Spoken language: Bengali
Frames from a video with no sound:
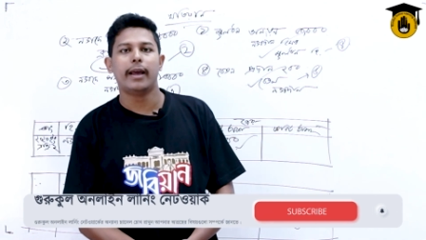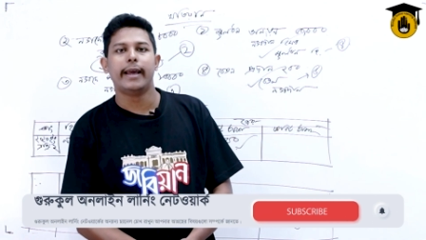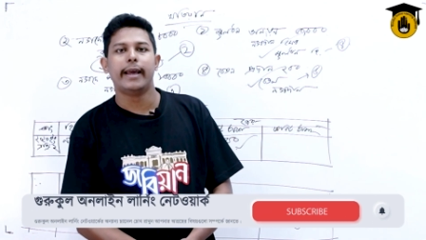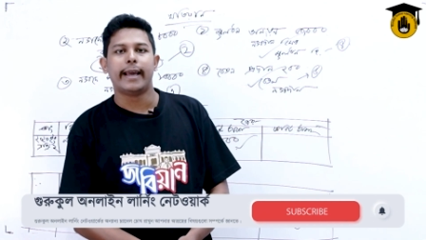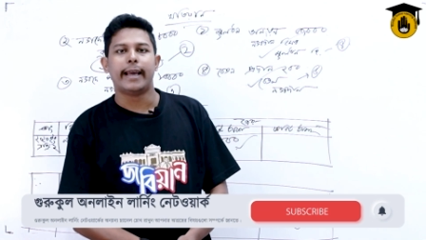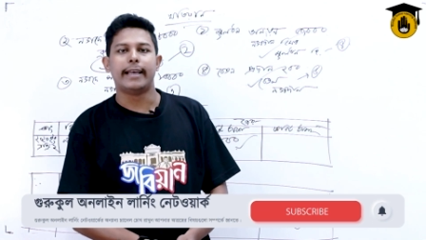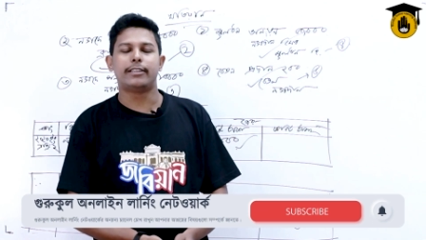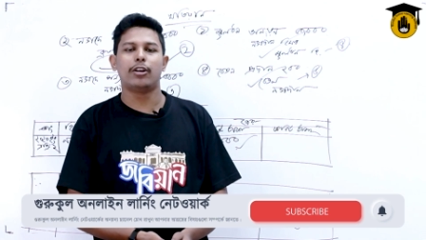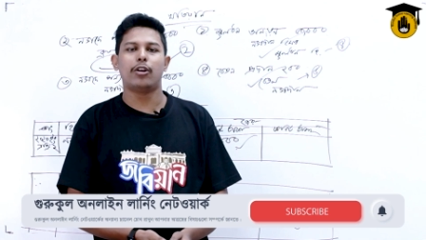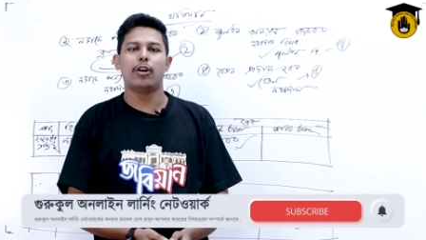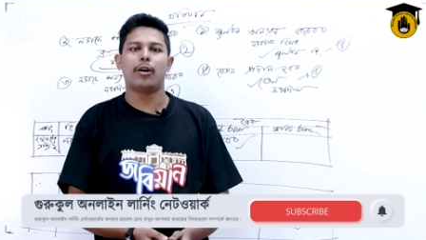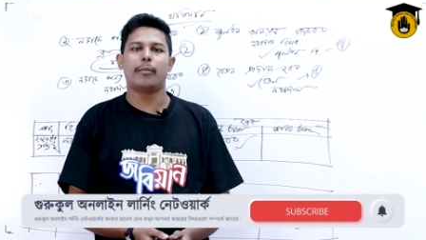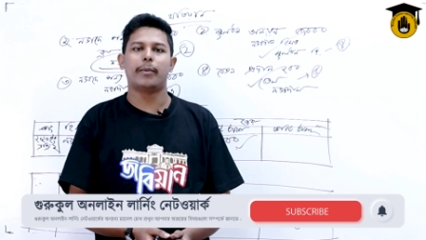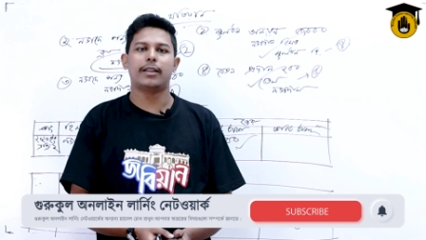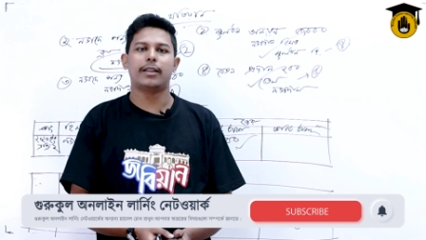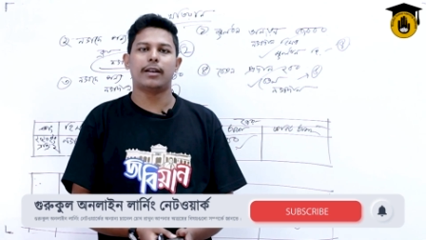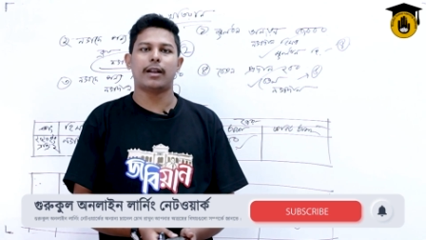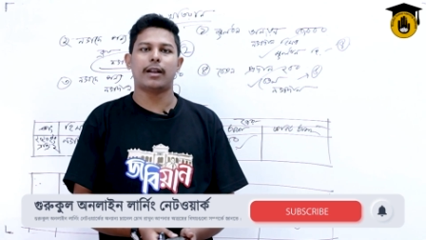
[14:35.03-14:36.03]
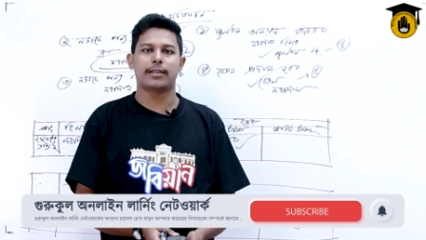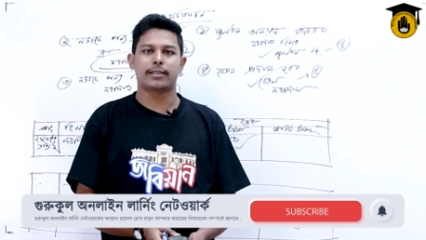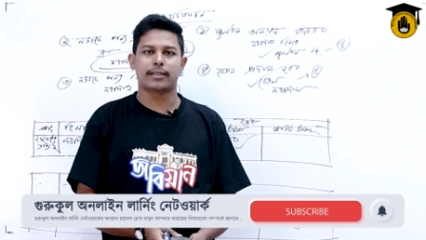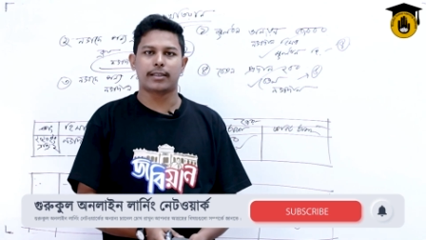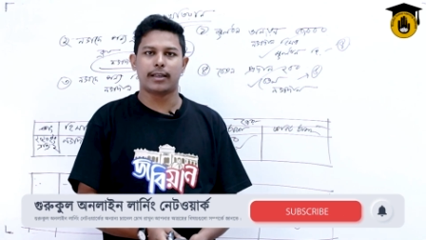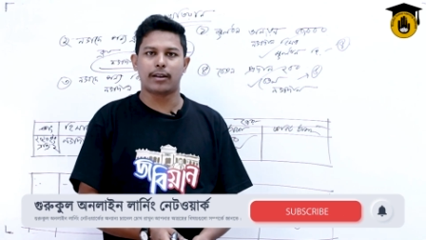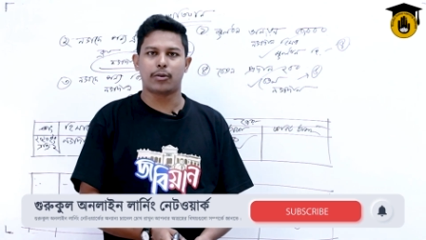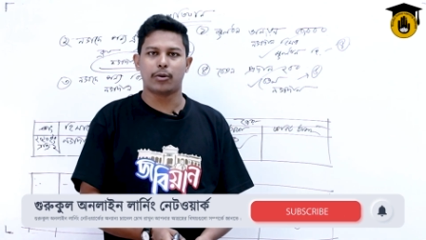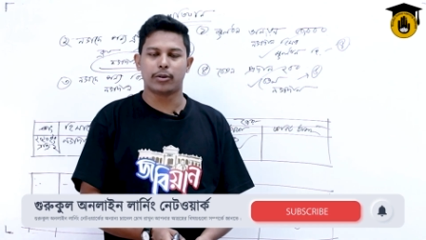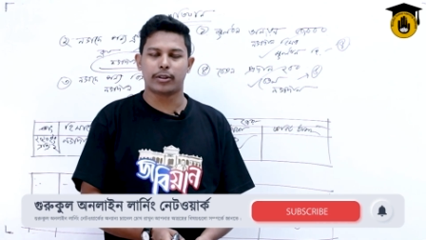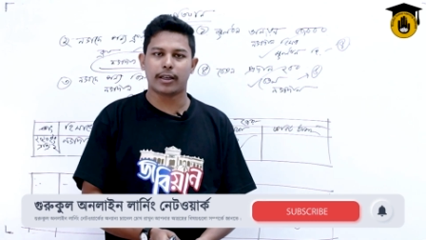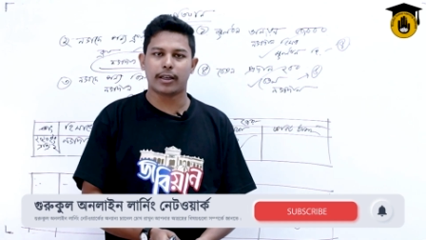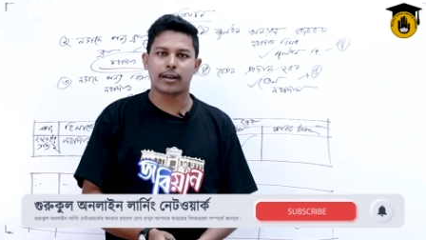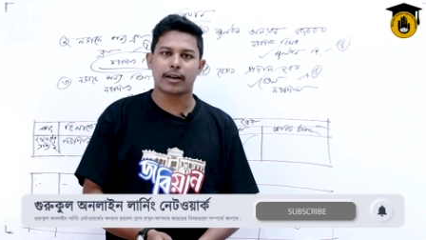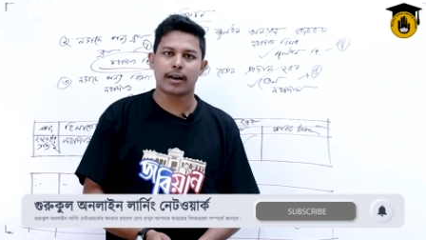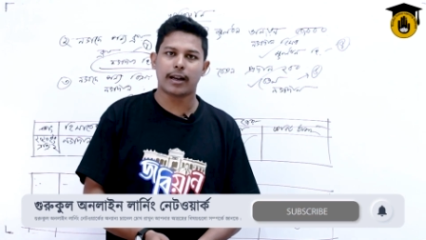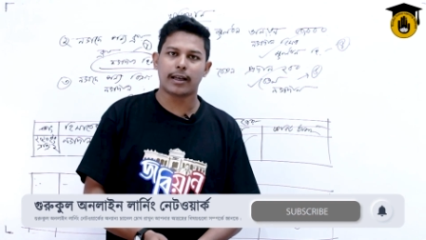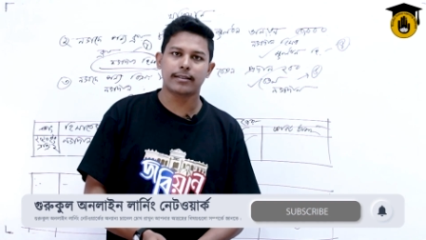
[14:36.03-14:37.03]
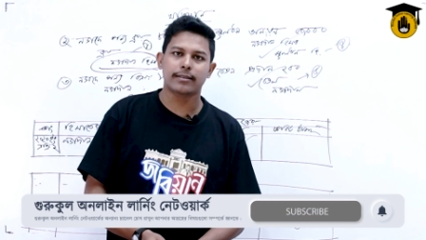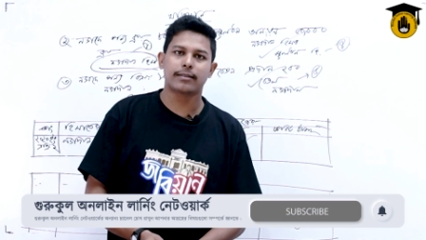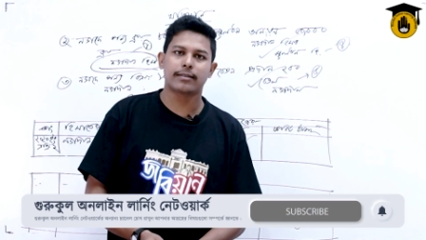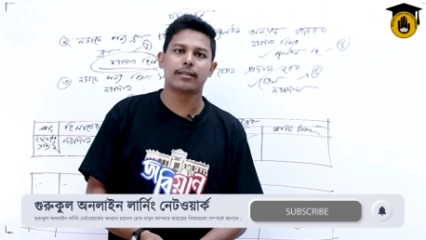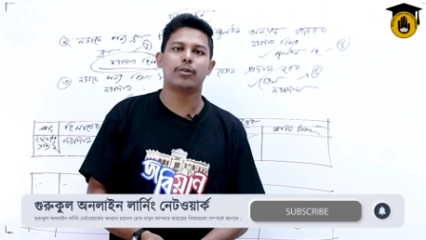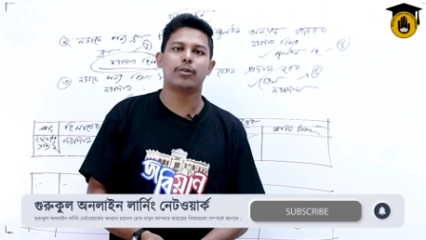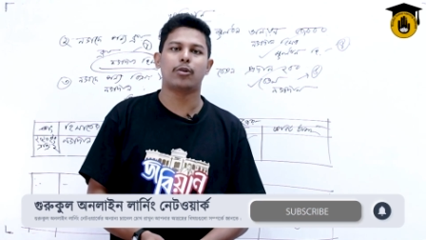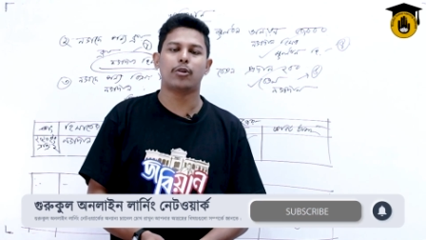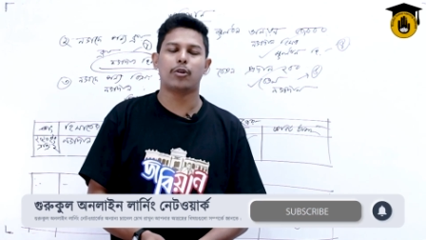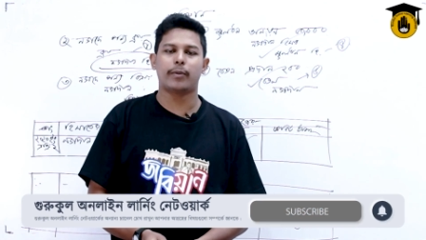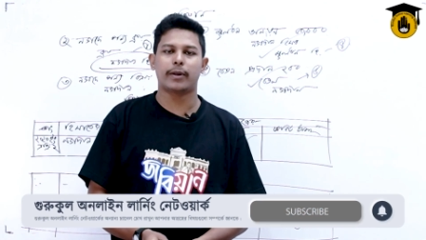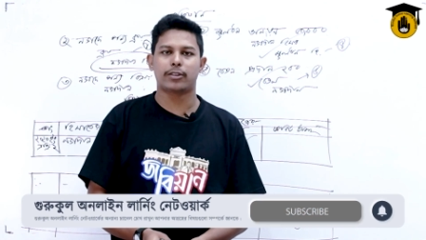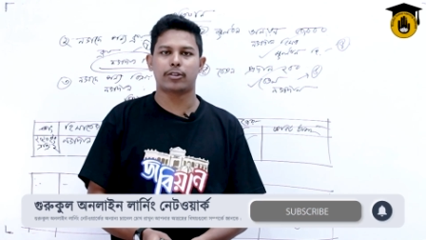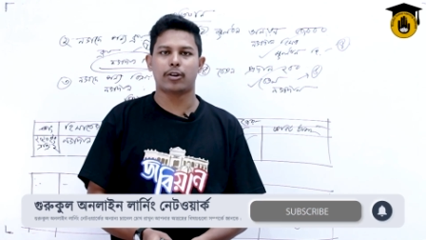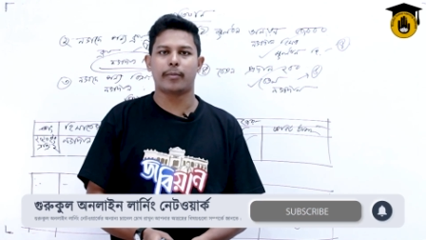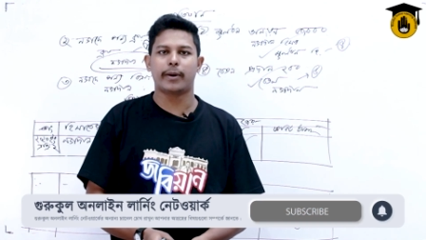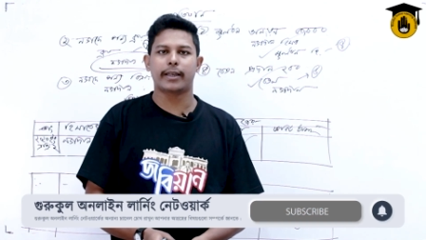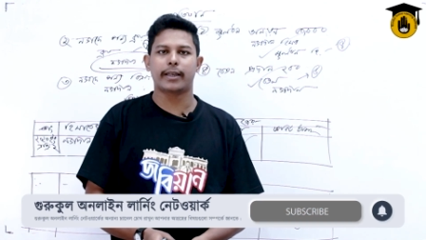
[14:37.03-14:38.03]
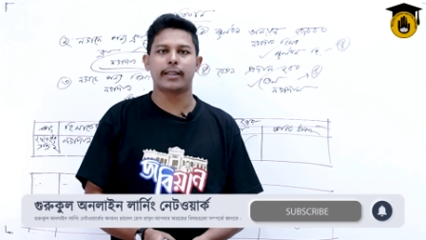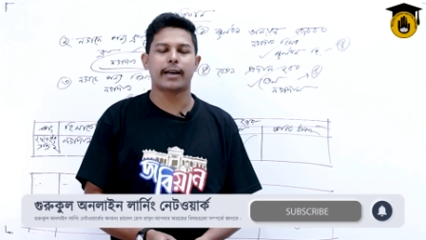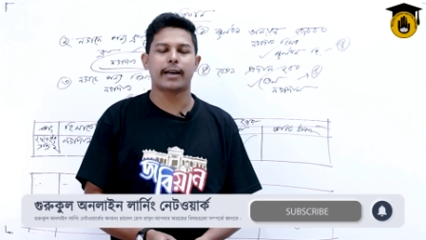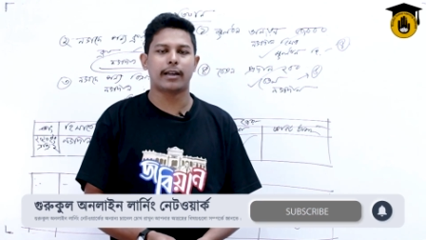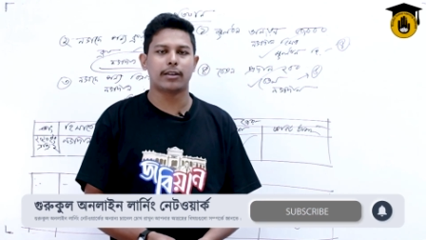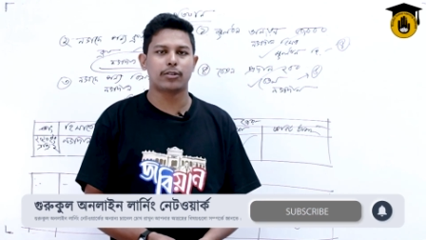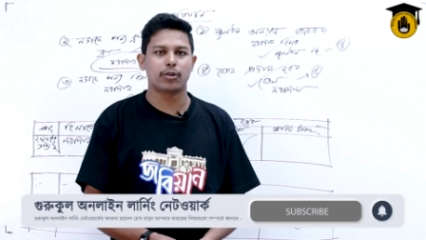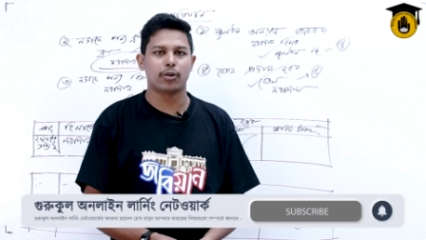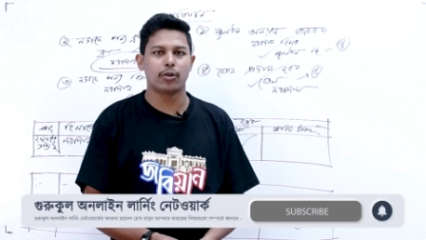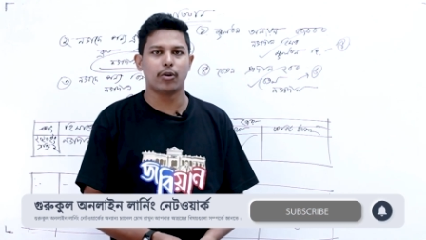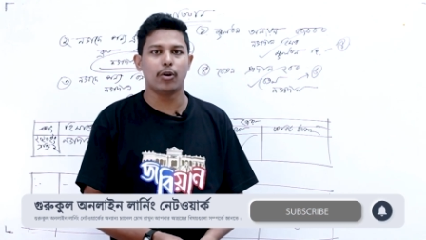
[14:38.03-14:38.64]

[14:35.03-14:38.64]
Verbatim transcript: এই ছিল আমাদের আজকের খতিয়ান ক্লাস ধন্যবাদ সবাইকে দেখার জন্য